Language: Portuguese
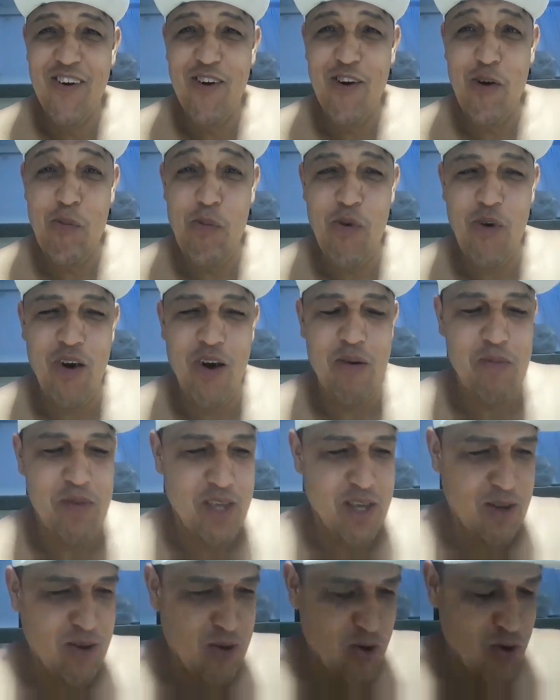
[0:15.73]
O meu
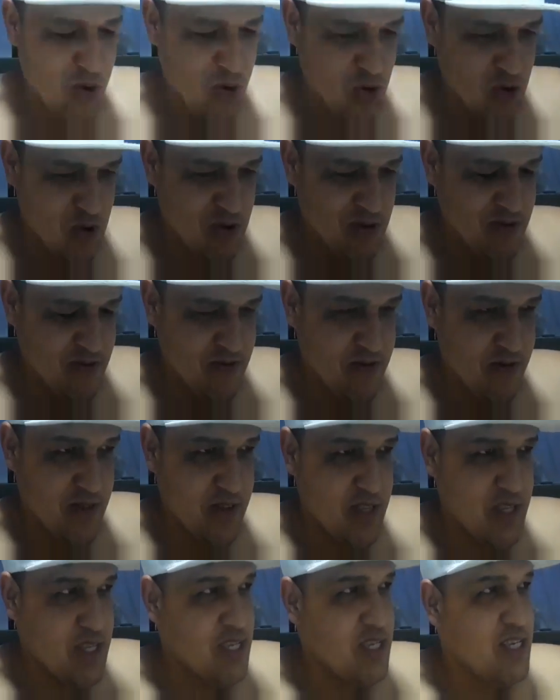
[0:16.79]
amigo.
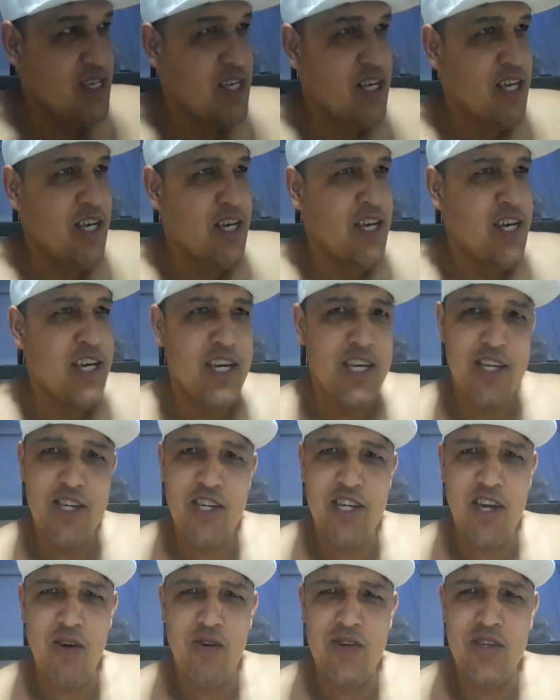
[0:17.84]

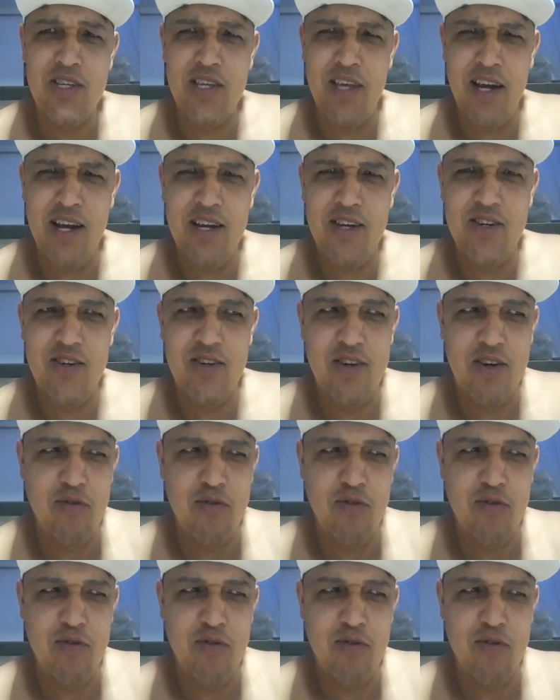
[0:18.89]
Acho que é o Sérgio.